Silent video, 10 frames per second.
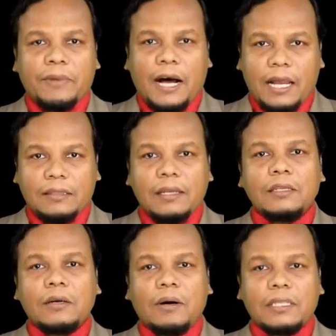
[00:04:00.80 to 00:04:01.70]
বা
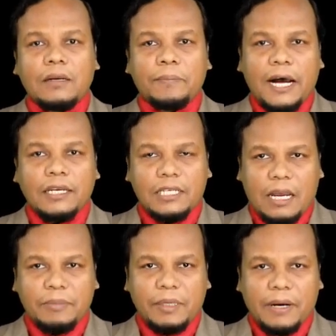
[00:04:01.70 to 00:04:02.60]
আধ্যাত্মিকতার পাঠ
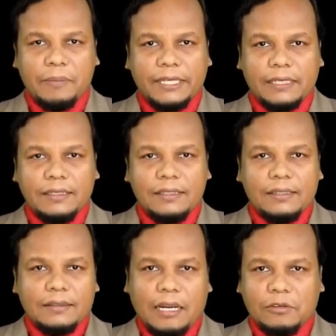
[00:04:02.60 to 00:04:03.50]
আপনি পাবেন
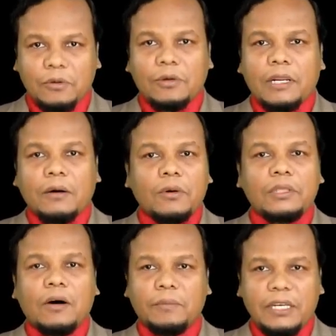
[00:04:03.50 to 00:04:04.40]
তার তুলনা
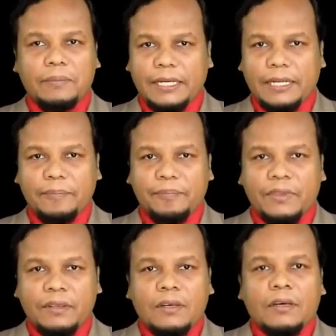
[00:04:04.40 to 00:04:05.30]
কোথাও মিলবে না
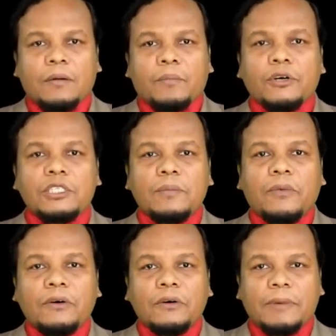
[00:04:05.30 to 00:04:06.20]

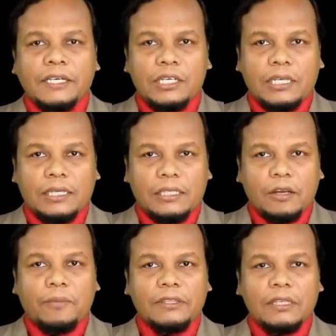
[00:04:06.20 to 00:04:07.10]
পশ্চিমবঙ্গবাসী
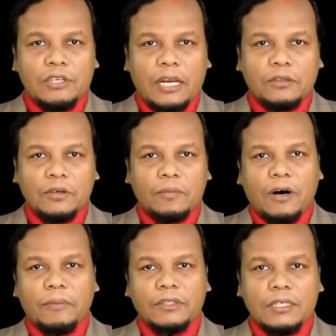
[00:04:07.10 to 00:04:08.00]
দেওবন্দের ছাত্র
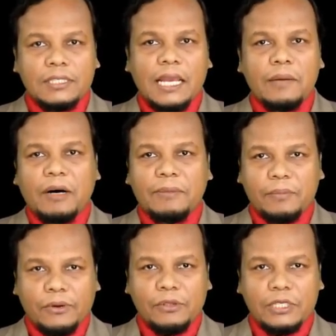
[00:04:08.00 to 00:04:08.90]
মোহাম্মদ সায়েম আবার
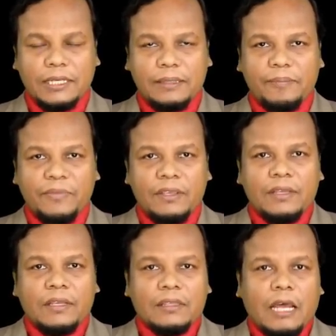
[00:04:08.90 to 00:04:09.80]
বলছেন
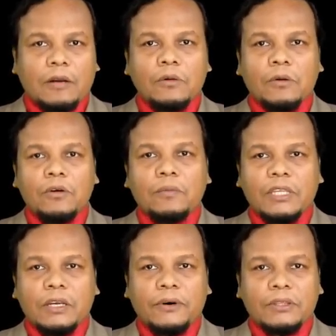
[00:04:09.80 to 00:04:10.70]
দারুল উলুম
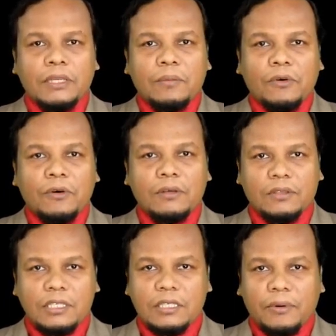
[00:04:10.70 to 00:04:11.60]
দেওবন্দের মূল
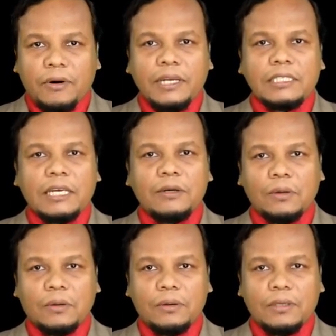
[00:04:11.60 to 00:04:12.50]
দৃষ্টিভঙ্গিটাই
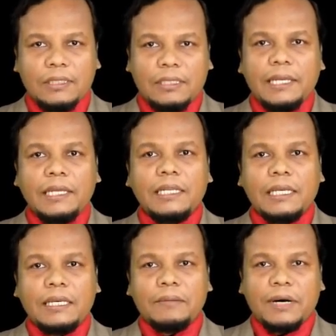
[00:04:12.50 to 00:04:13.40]
হল দিন
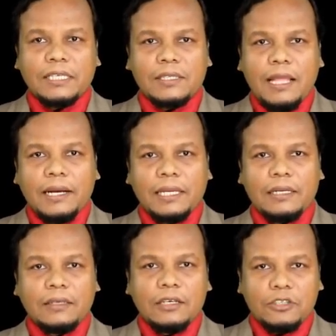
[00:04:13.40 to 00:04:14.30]
ই
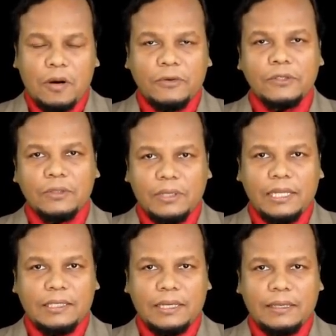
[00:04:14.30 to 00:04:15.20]
মাসলাকের সমস্ত
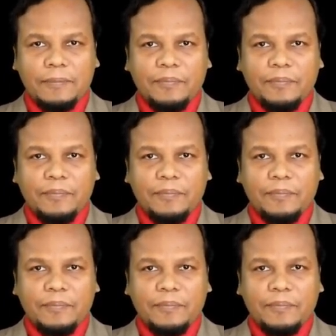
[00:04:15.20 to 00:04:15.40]
ক্ষেত্রে